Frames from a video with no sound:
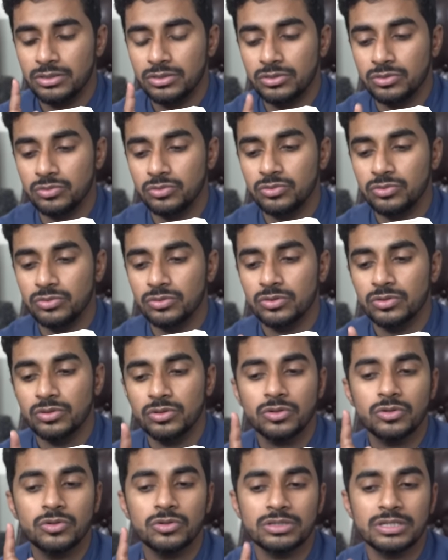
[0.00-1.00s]
टू
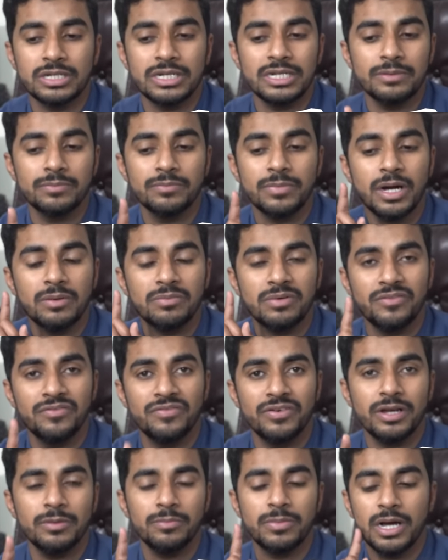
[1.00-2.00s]
और थ्री बाब
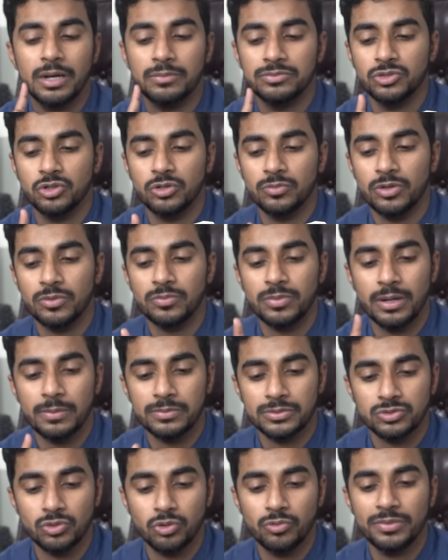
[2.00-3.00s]
अव्वल बाब दोम और बाब
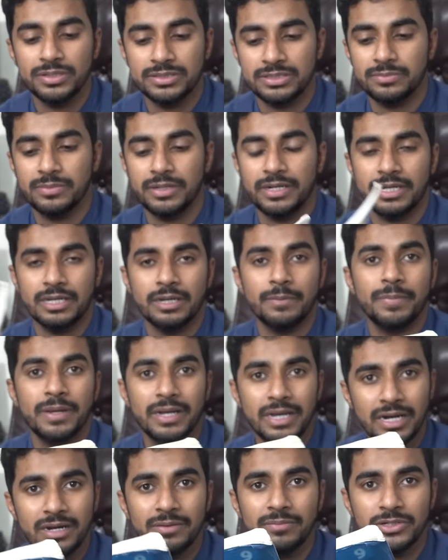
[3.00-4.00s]
सोम में से बनेगा
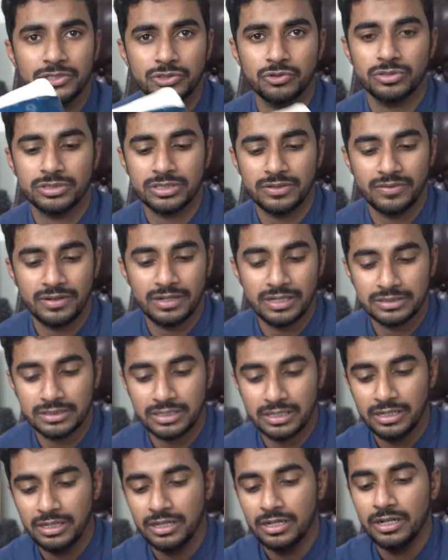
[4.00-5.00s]
पहला डब्बा शोर सवाल
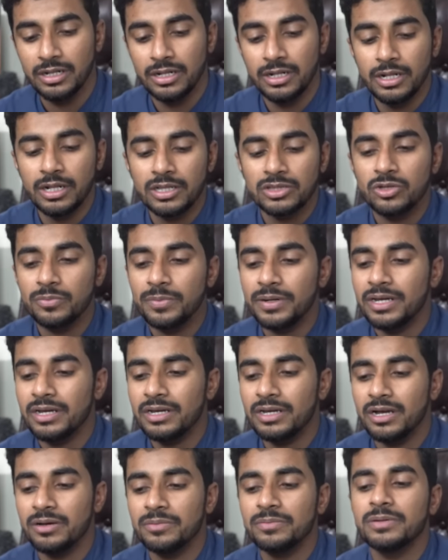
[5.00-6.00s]
का तो बेटा
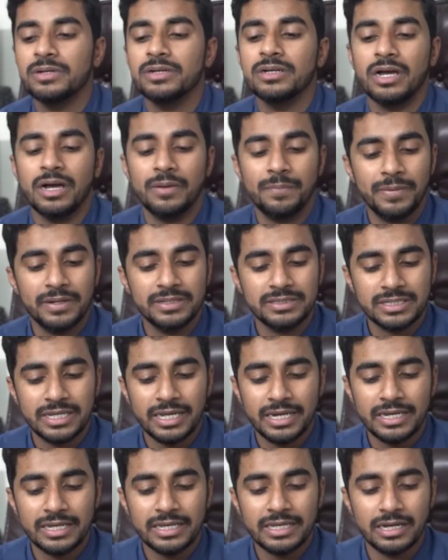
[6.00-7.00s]
अब आपने
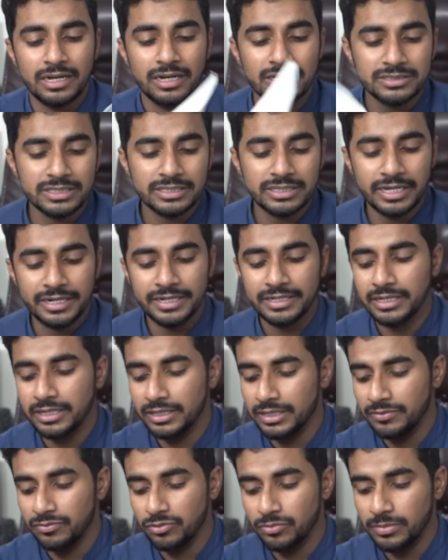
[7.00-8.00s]
इसके लिए कहाँ से तैयारी
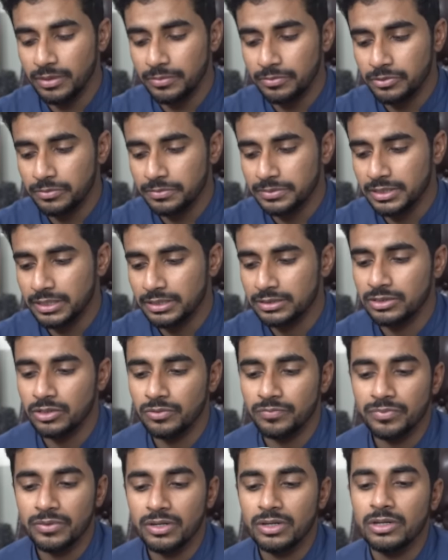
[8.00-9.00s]
करनी है वो मैं आपको बताता
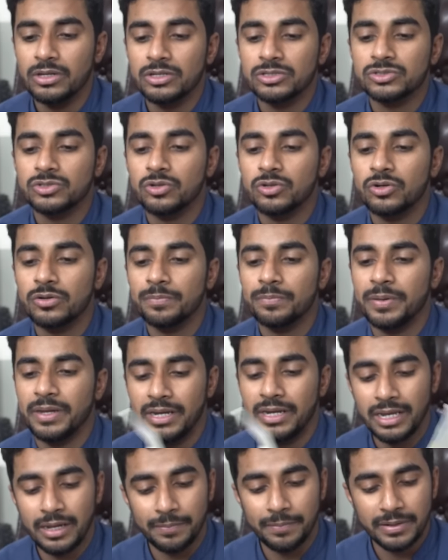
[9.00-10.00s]
हूँ सो so,
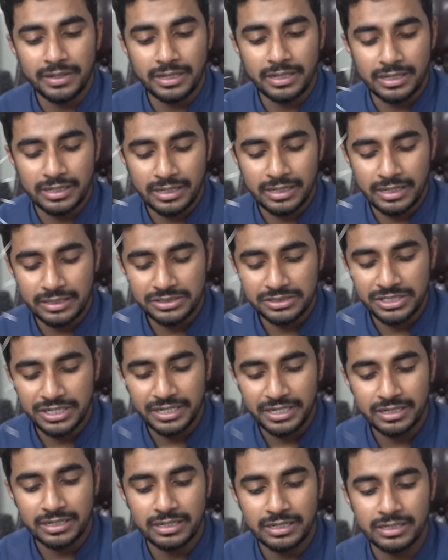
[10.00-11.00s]
पहले आपने करना है
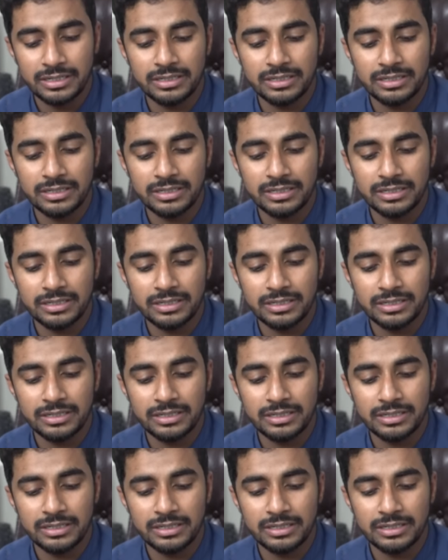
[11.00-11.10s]
शिरक